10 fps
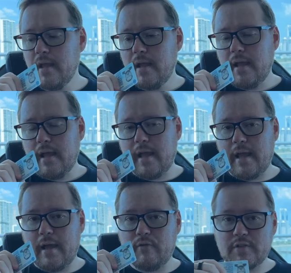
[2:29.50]

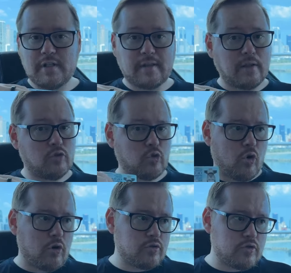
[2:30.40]
É, você tem
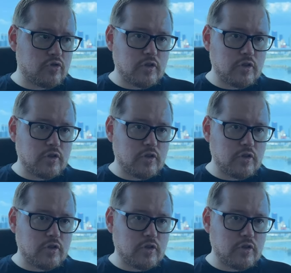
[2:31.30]
todos os